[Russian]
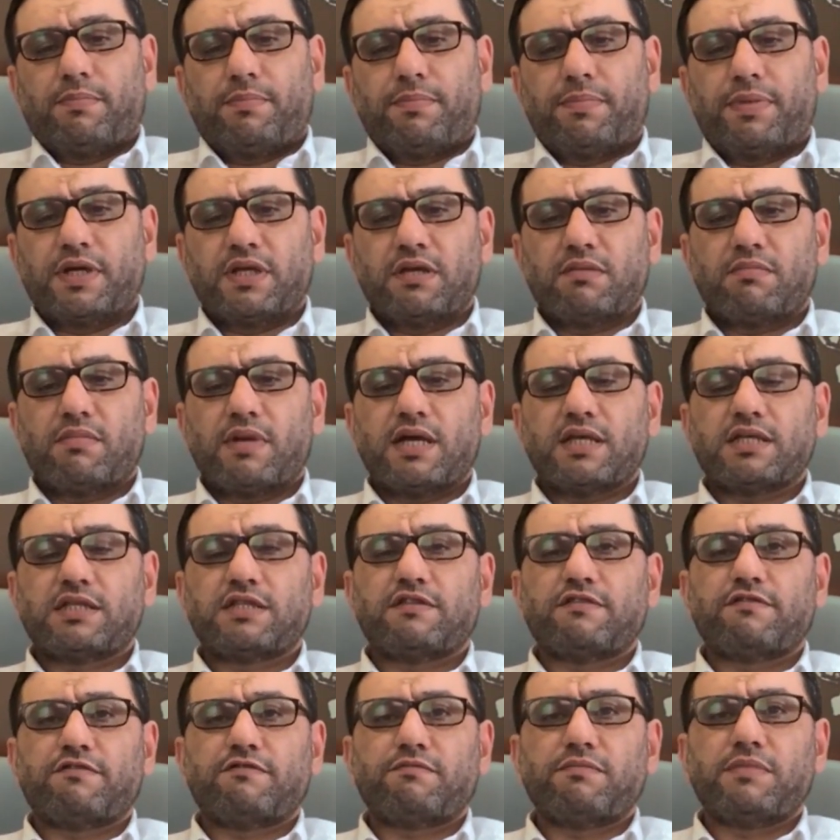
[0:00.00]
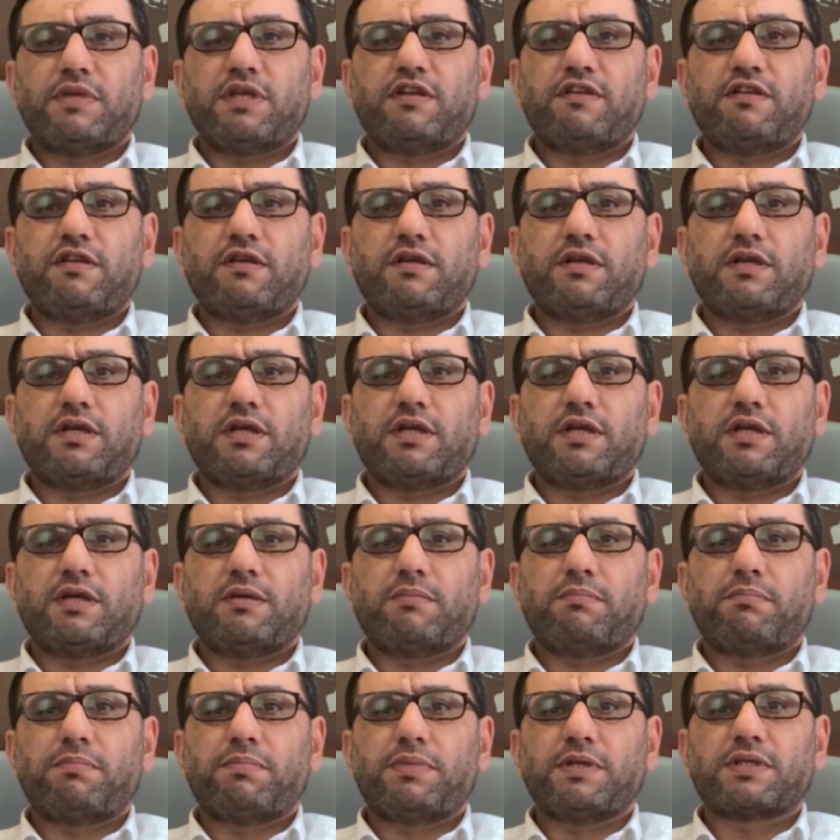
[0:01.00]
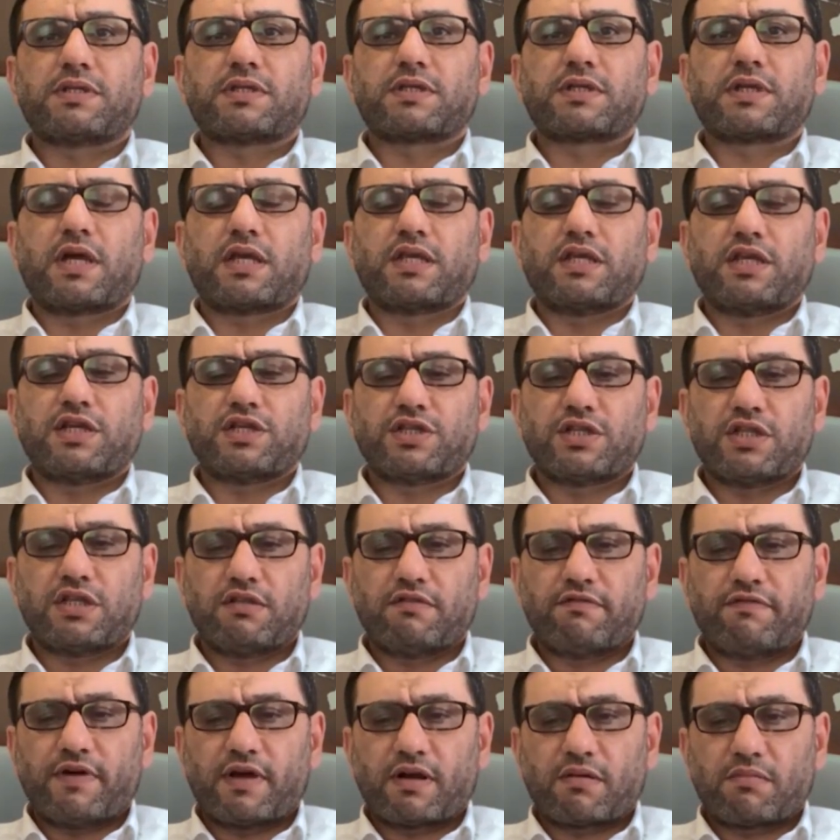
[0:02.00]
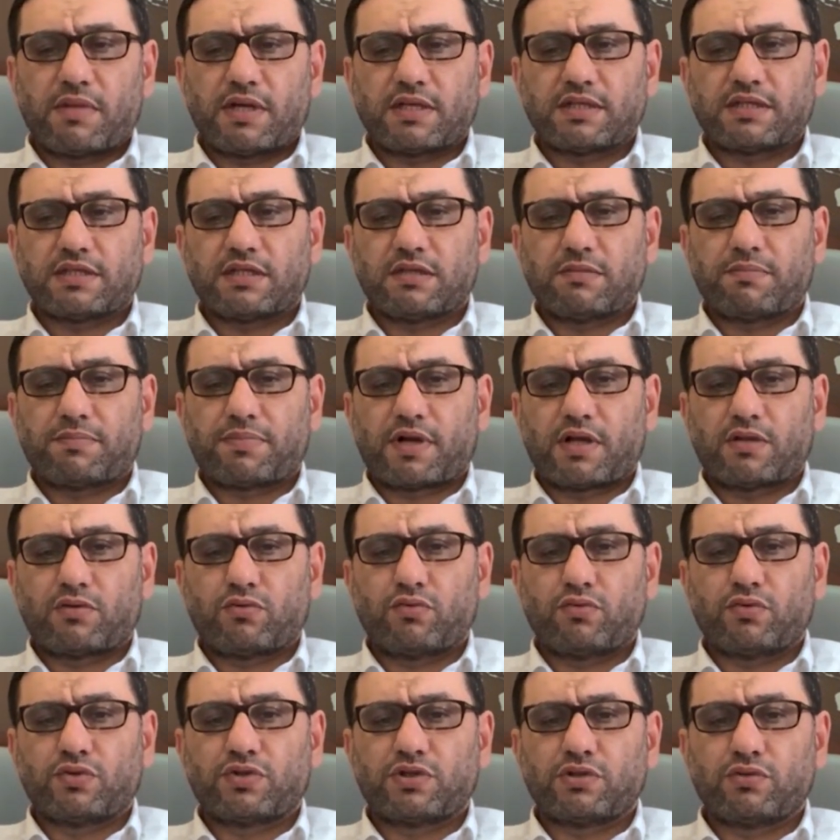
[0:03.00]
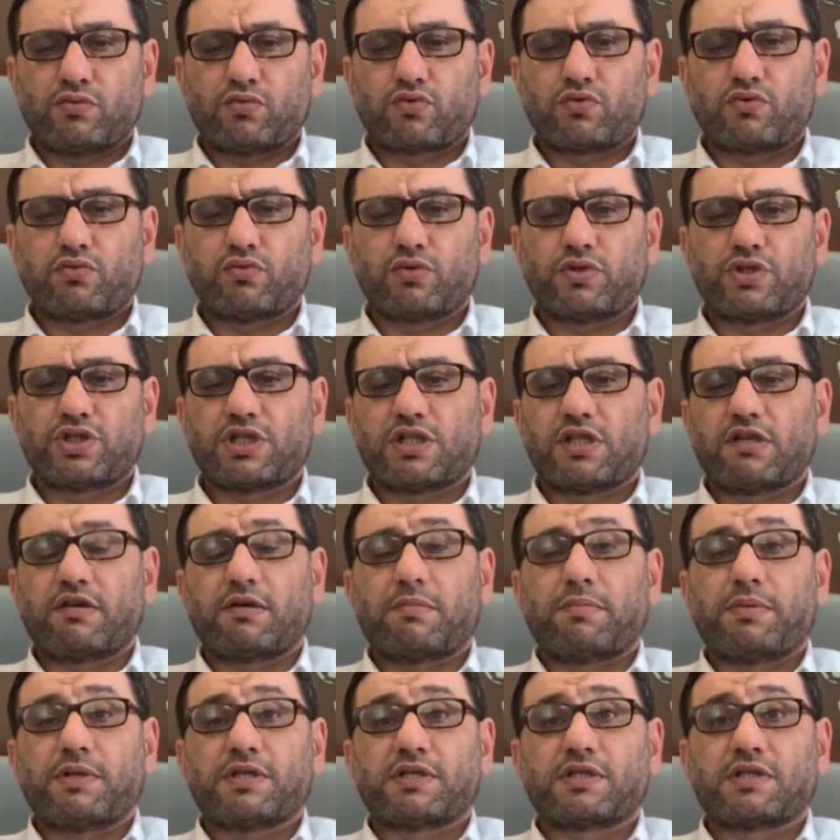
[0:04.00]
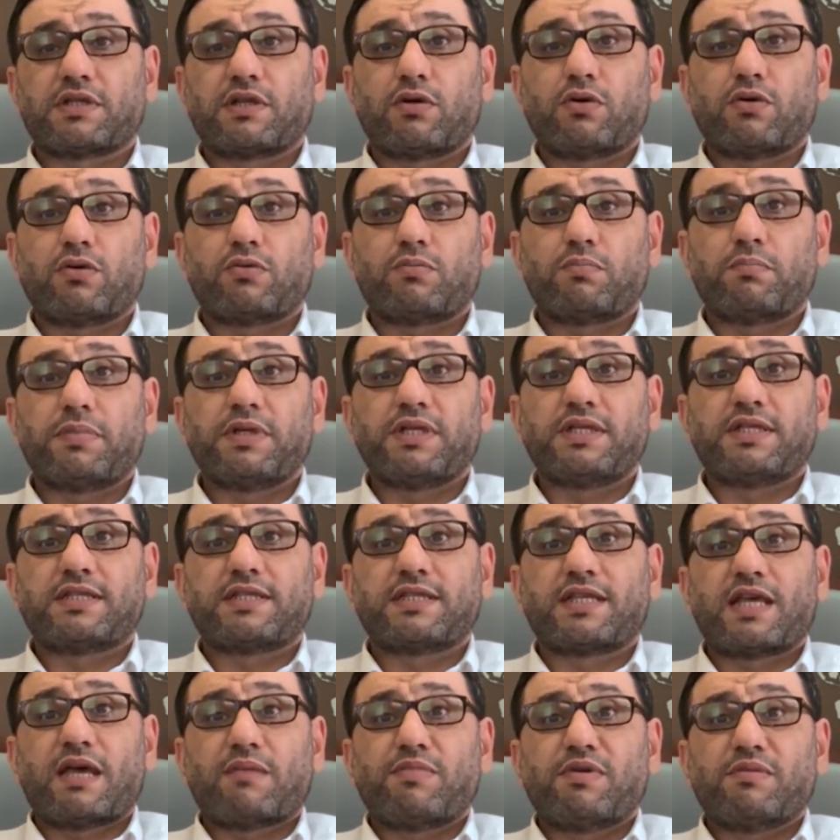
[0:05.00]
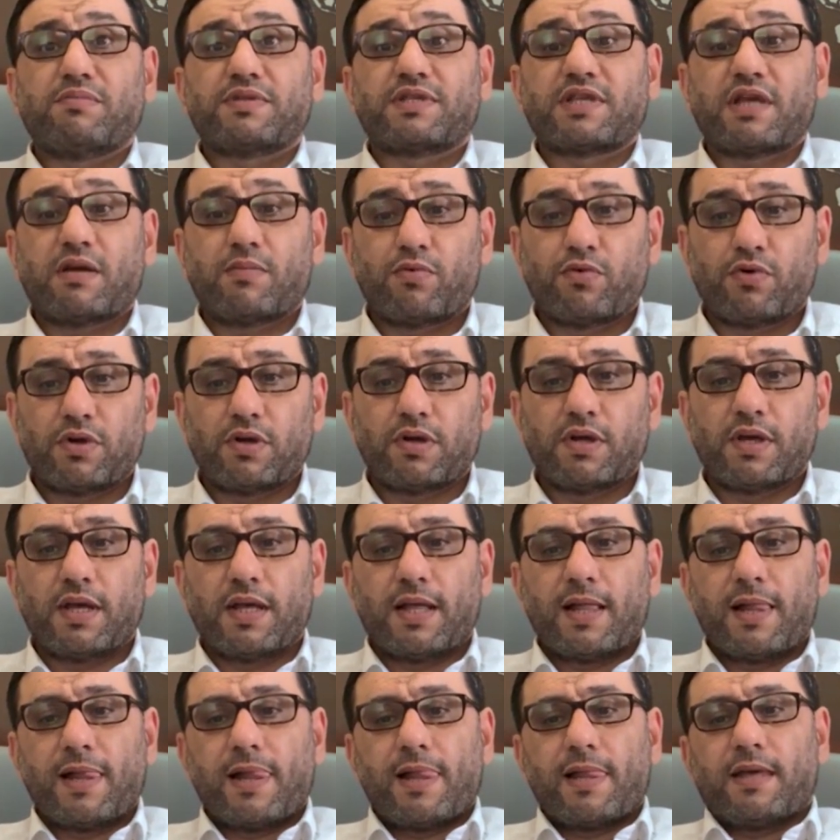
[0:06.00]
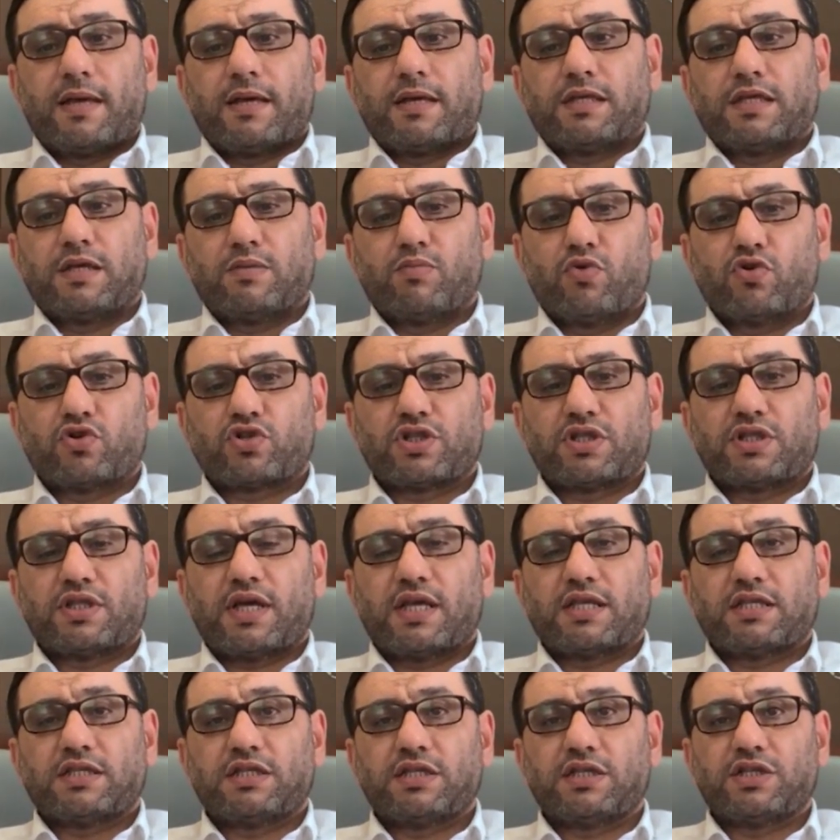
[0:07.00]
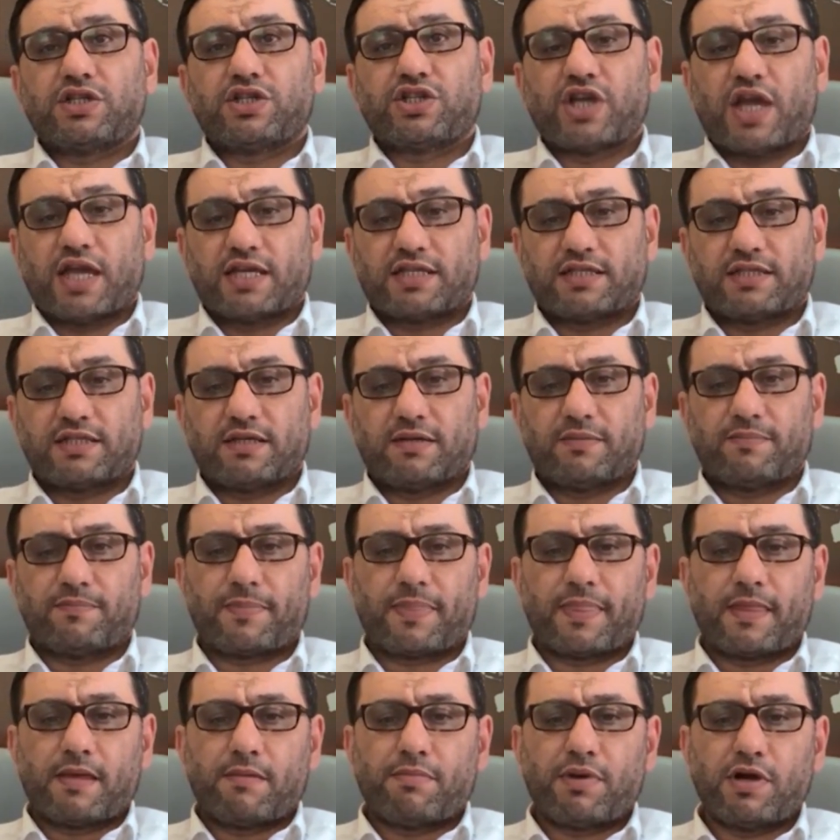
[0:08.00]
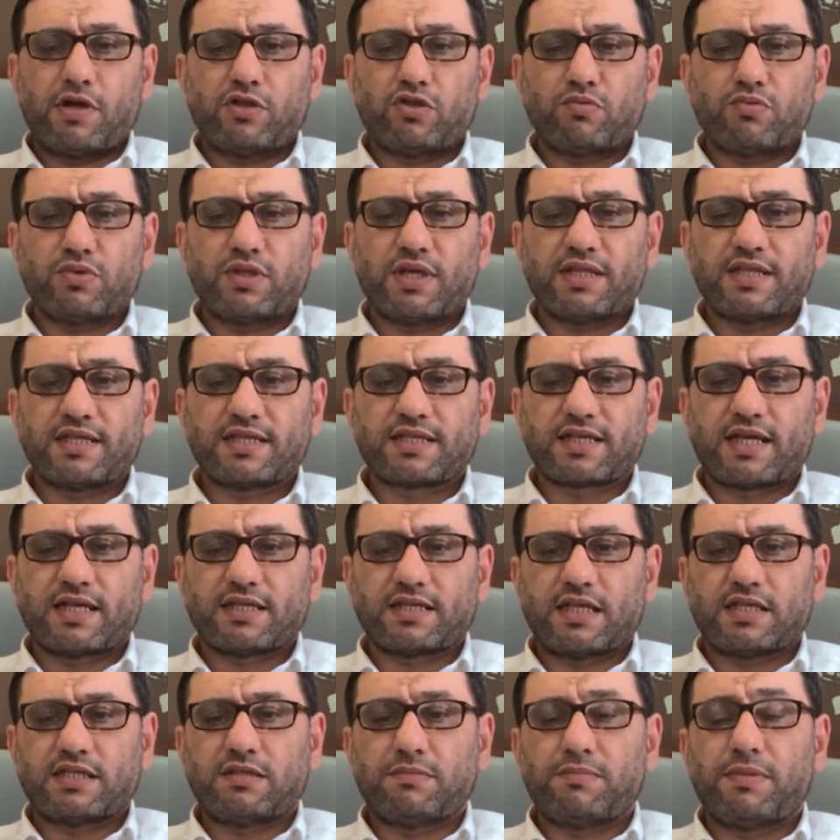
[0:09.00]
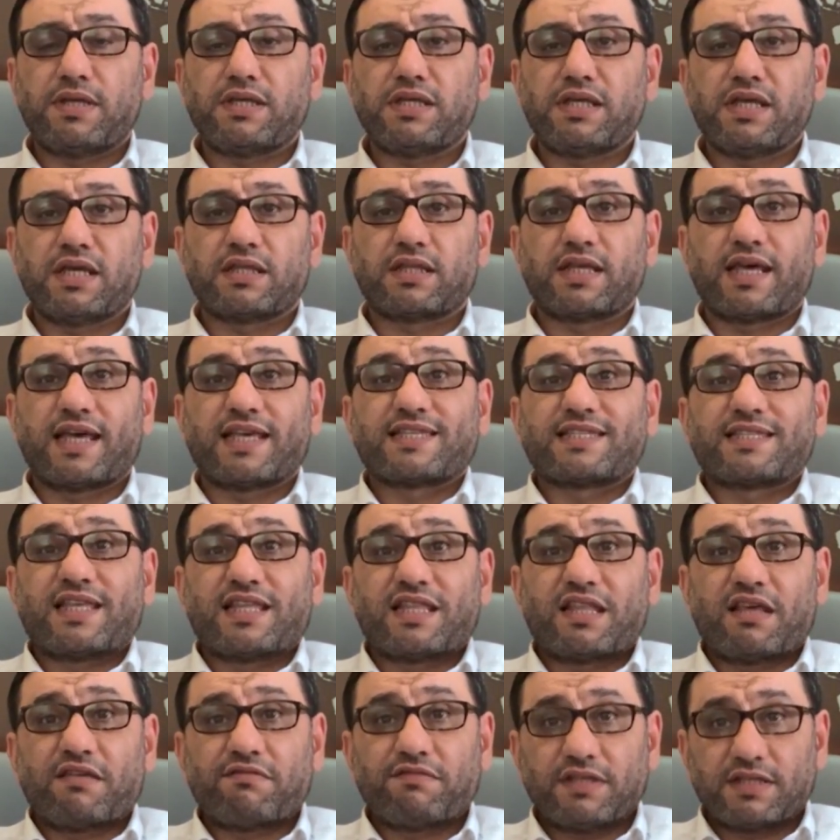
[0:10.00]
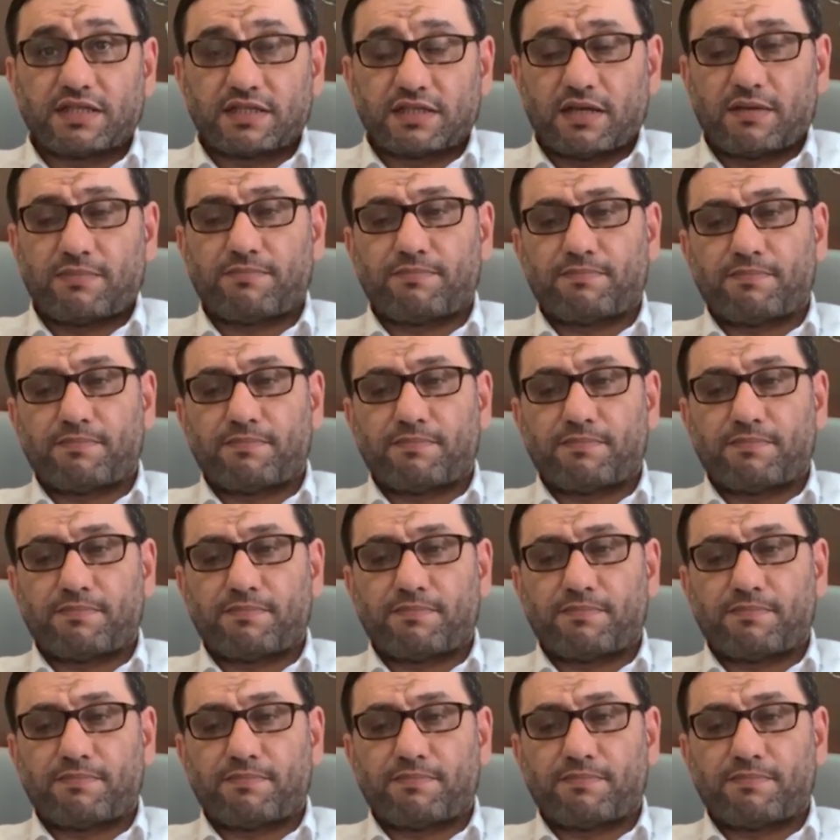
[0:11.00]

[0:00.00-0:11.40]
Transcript: Понимаете, в мире э, бесконечной информации, продукции, услуг человек перестает быть самим собой, не может найти счастье. Поэтому надо сказать себе «нет», остановиться.